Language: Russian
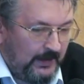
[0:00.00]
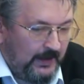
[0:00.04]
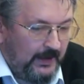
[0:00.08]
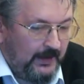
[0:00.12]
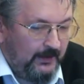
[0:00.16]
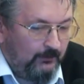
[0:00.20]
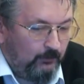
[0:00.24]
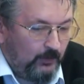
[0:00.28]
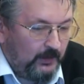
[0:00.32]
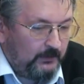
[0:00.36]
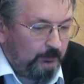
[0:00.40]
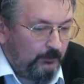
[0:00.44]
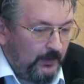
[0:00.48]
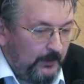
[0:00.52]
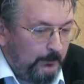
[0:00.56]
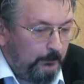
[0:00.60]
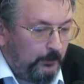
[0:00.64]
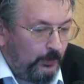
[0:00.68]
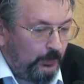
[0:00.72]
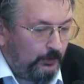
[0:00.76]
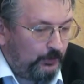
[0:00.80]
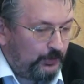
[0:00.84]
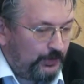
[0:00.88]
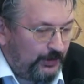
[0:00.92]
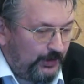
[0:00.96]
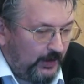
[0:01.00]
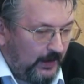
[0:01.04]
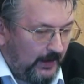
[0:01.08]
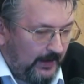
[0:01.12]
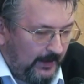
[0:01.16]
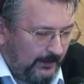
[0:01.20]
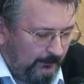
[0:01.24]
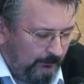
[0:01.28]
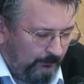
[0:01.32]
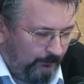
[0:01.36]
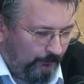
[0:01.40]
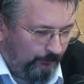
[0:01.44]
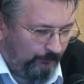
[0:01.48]
И вот мы
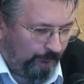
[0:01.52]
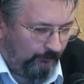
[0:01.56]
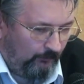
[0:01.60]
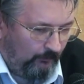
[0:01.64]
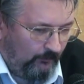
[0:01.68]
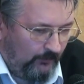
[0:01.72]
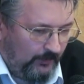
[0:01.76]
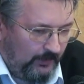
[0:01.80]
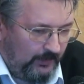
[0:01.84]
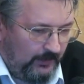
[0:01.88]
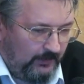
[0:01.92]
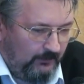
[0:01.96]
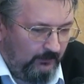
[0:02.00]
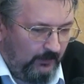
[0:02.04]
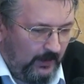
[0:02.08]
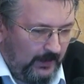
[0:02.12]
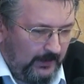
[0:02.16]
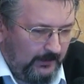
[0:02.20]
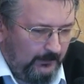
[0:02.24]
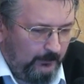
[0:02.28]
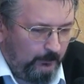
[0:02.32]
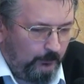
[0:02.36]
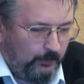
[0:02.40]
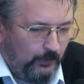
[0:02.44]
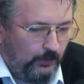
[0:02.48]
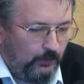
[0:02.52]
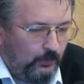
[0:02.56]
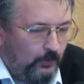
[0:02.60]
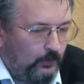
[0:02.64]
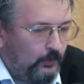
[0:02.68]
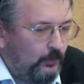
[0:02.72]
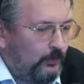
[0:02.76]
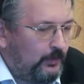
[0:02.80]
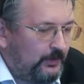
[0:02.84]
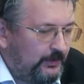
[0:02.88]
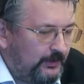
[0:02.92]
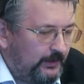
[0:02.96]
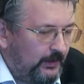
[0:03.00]
получаем два
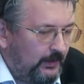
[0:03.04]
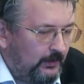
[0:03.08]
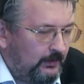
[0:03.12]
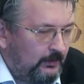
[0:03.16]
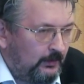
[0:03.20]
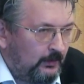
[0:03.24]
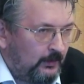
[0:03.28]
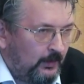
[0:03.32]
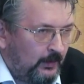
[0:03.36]
полугодия.